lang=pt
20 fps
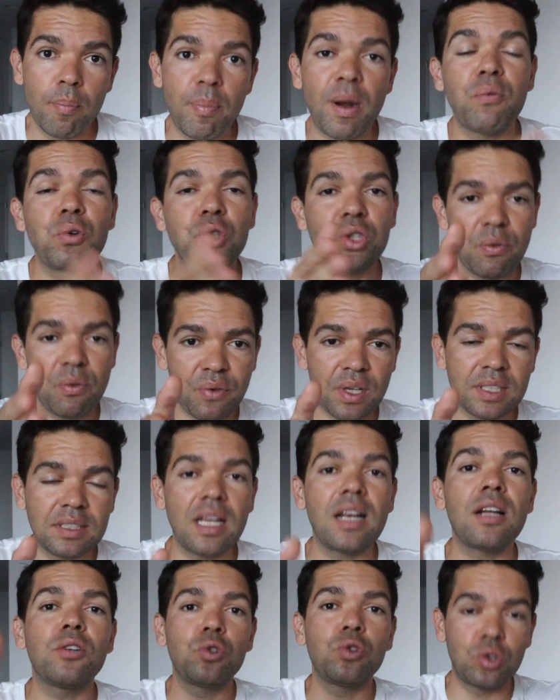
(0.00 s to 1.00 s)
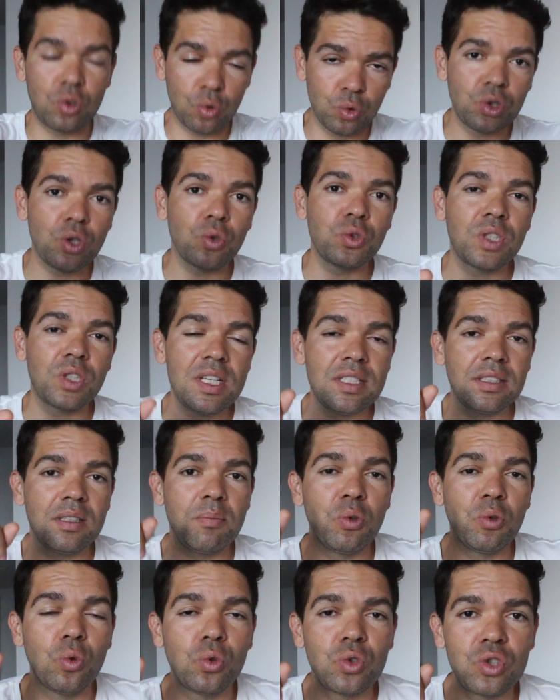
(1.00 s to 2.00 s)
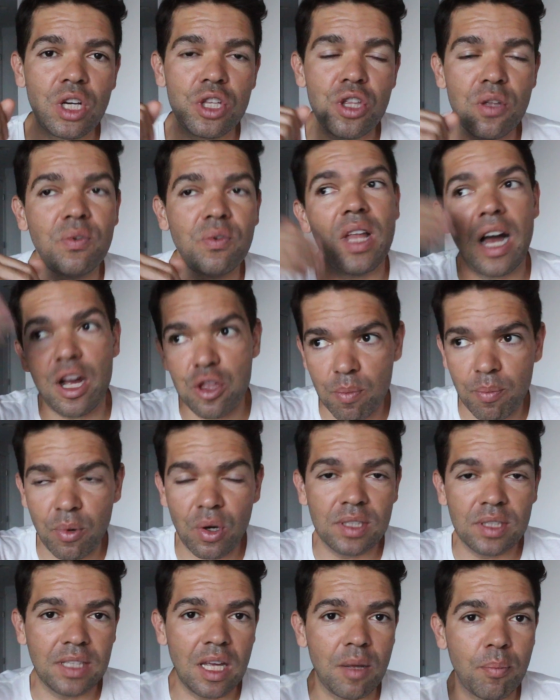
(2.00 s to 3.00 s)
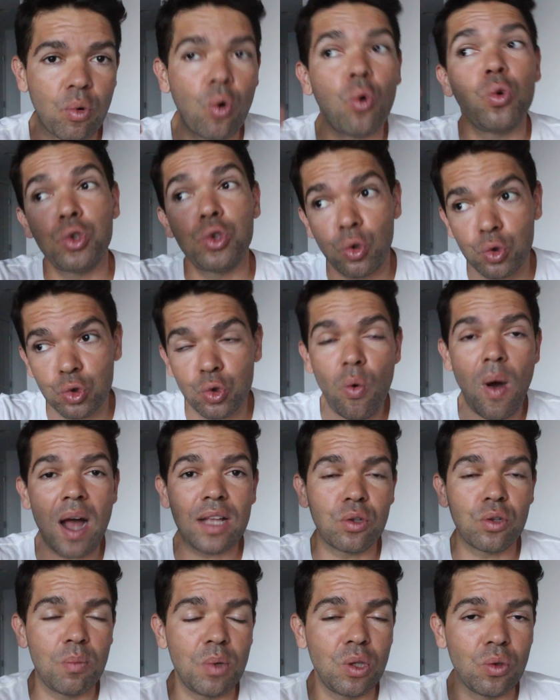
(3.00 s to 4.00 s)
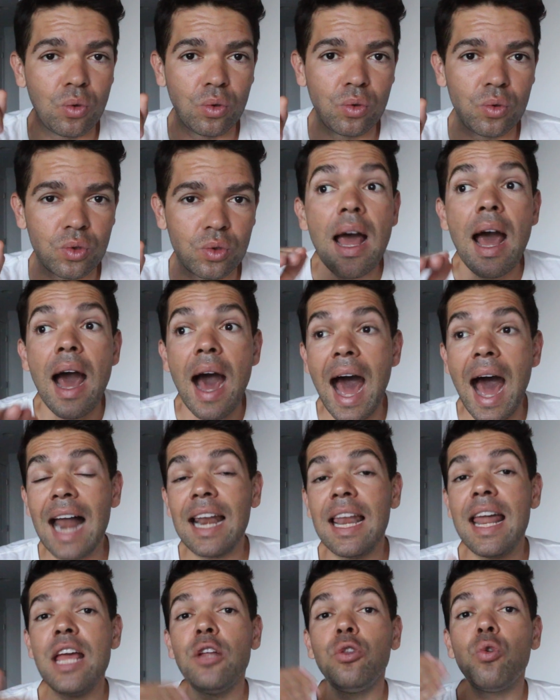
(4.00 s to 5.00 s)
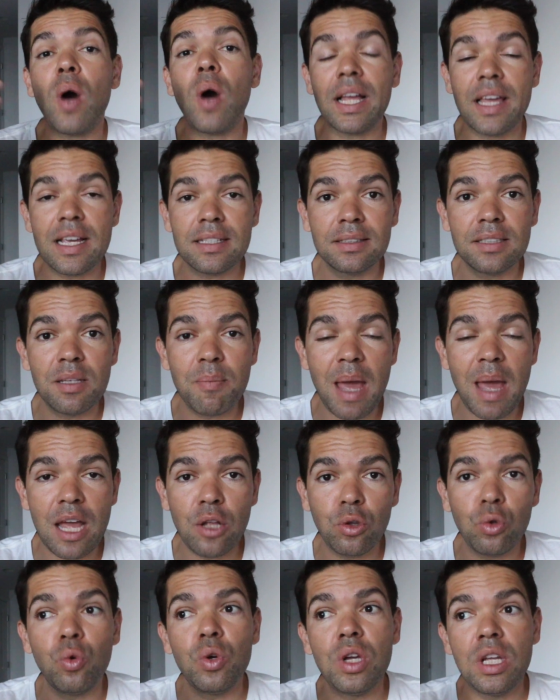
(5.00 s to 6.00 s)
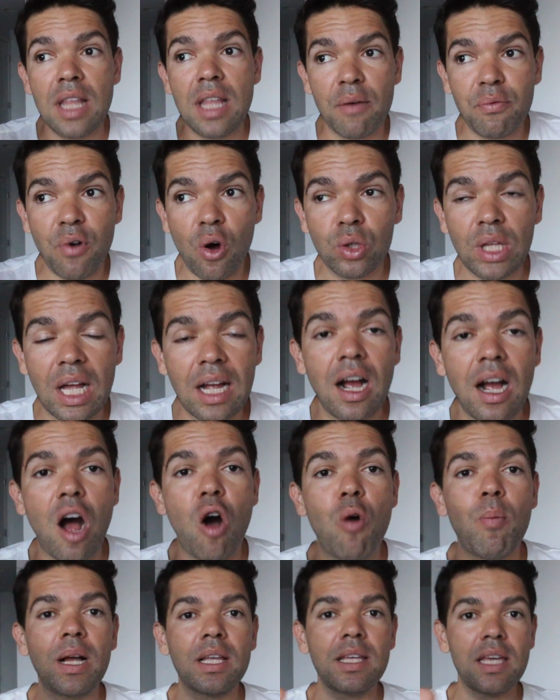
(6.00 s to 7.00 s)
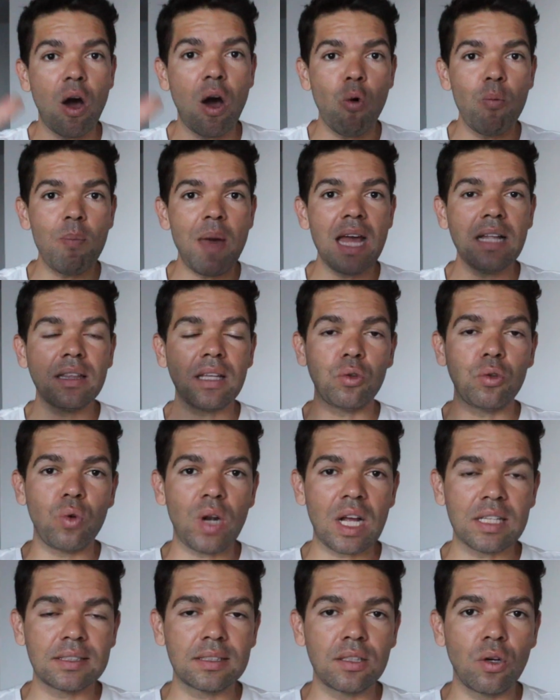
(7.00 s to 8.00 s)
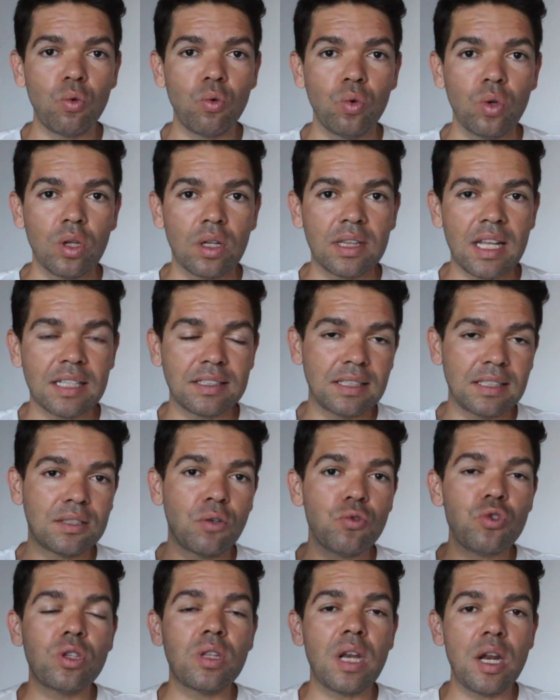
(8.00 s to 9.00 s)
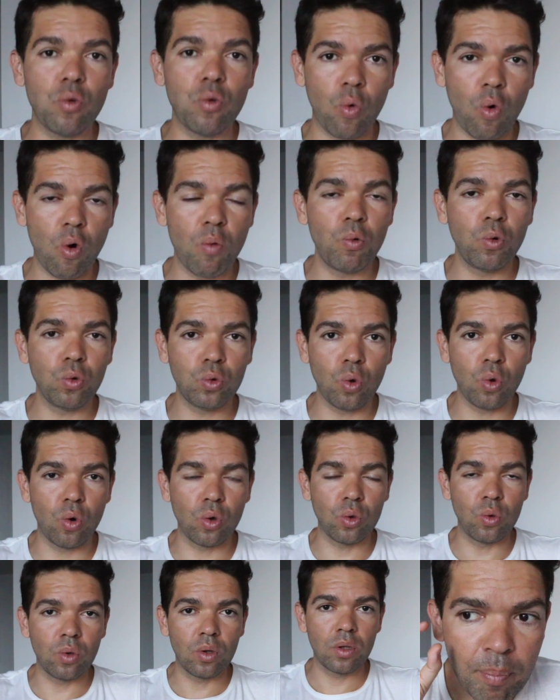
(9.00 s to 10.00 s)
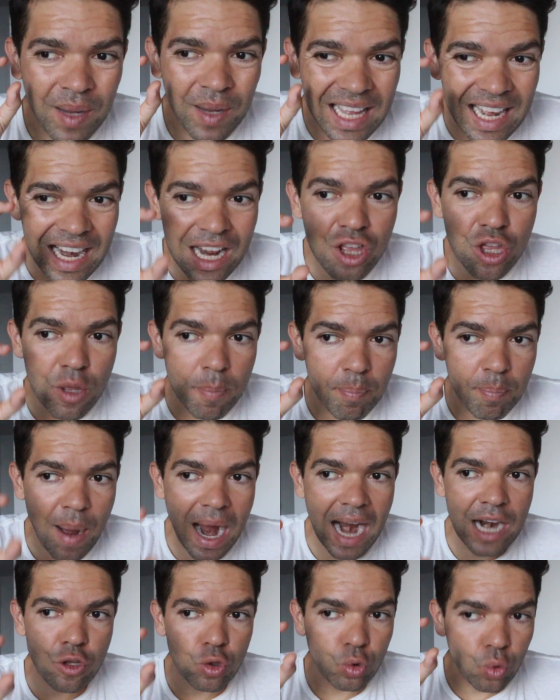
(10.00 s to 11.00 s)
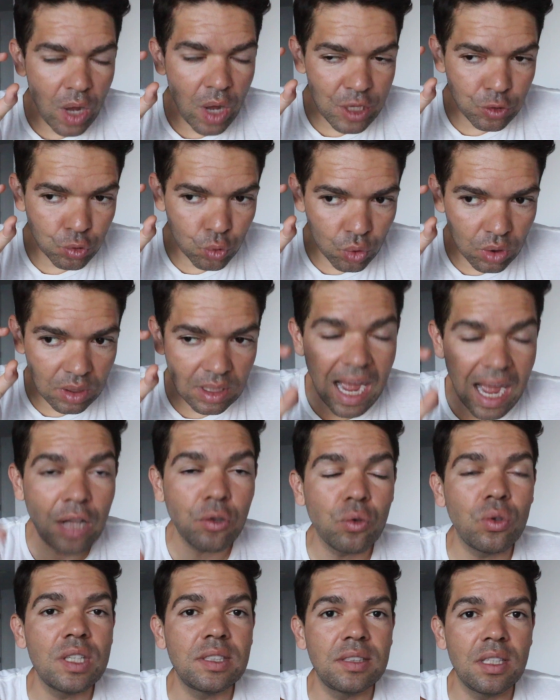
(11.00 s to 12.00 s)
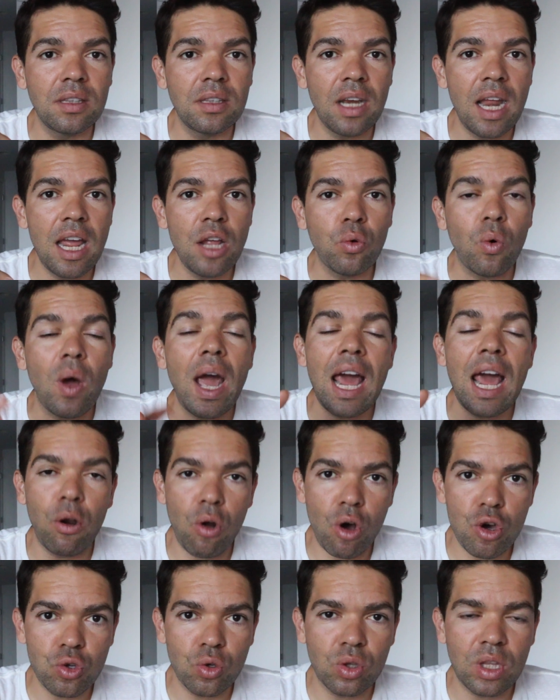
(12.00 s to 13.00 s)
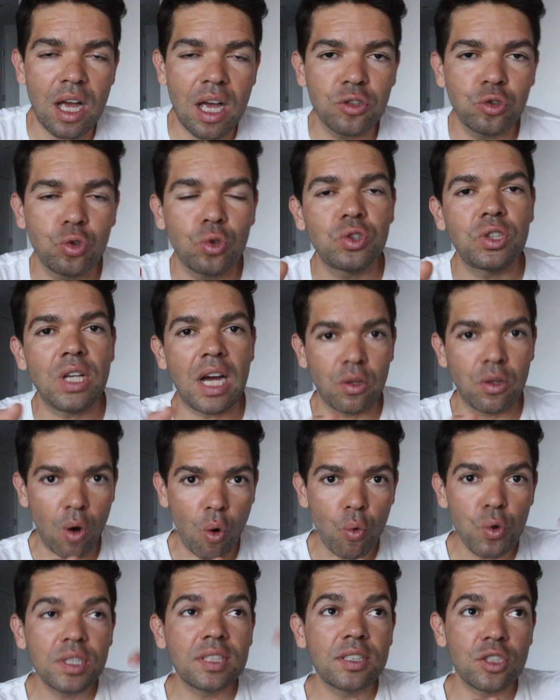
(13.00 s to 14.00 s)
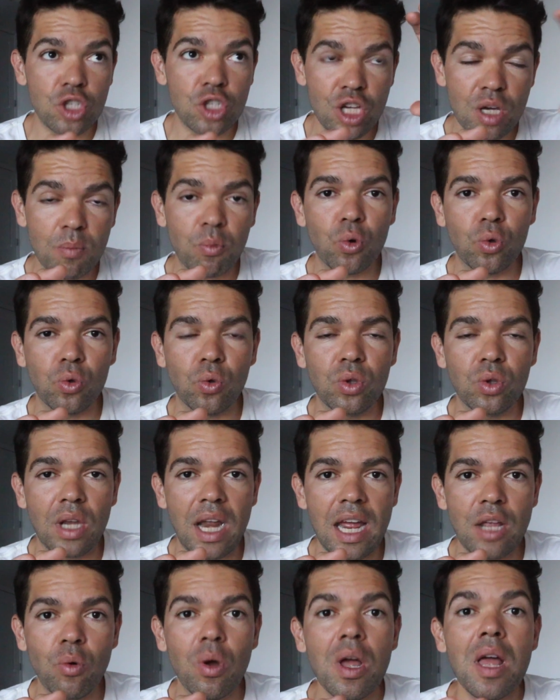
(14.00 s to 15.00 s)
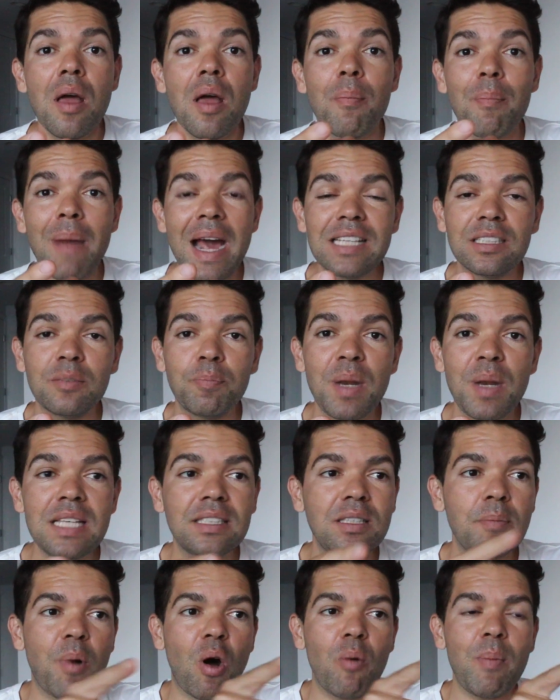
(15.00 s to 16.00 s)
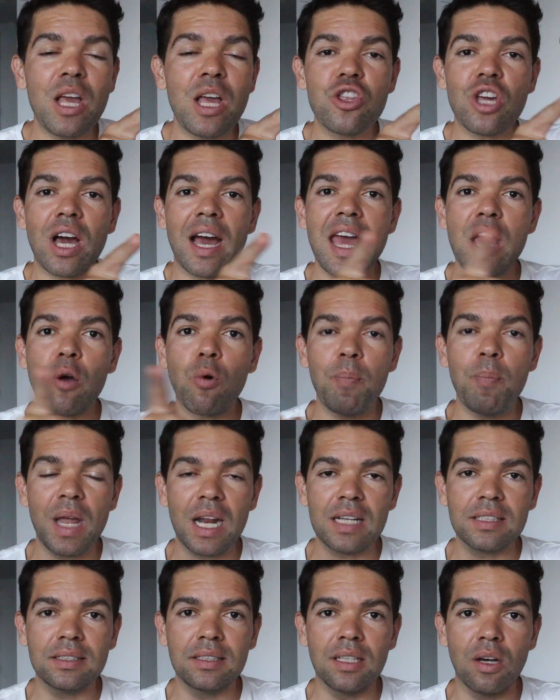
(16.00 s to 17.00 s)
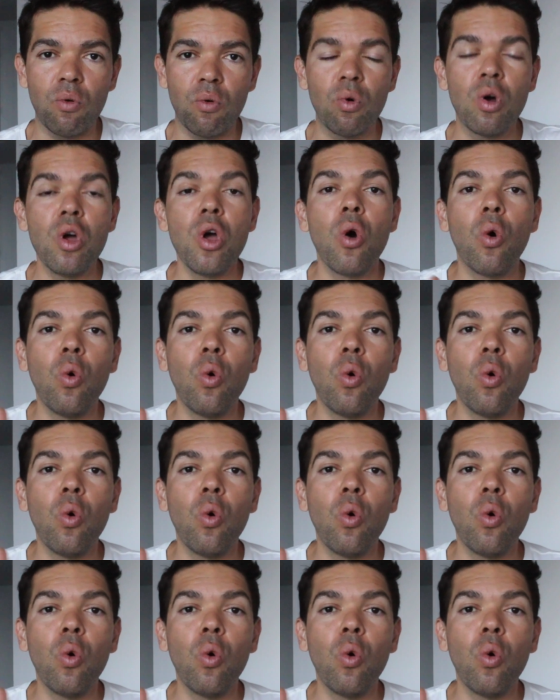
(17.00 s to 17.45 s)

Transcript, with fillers: para você fazer os seus 15 minutos de atividade, por exemplo, ou os seus 4 minutos. Além do aquecimento e da volta calma que aumenta a duração da sessão de treino como um todo. Grande parte do resultado desse treino é lógico está associado ao estímulo do treino, mas principalmente à recuperação.